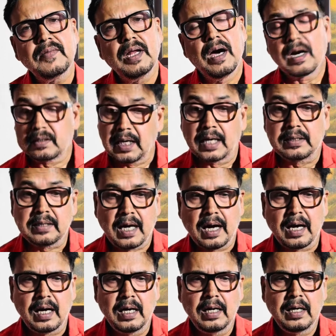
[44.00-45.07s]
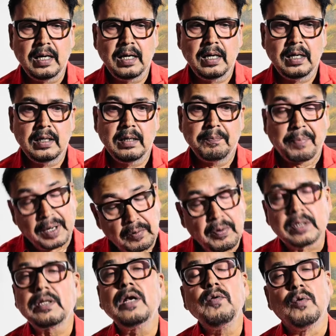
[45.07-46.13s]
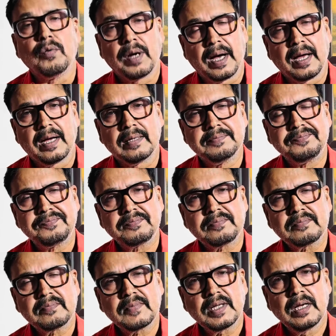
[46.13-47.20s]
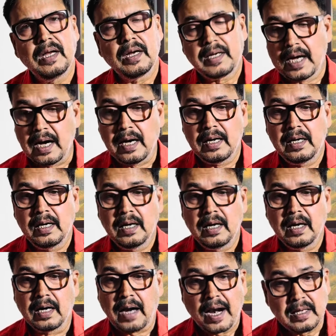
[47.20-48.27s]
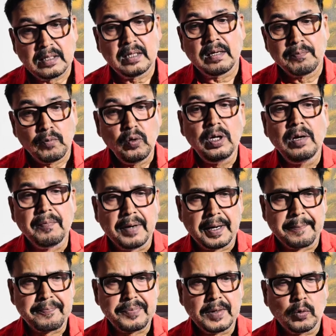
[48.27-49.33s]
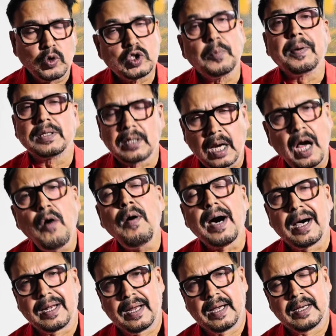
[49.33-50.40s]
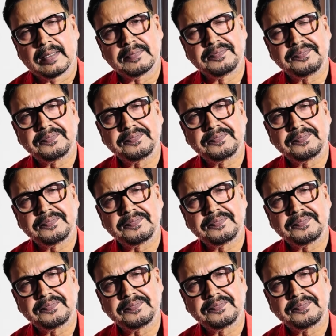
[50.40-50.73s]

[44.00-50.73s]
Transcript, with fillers: अर्थात क्या परिवर्तन होना है क्या राजनीतिक मूल्य में कुछ बदलाव आना है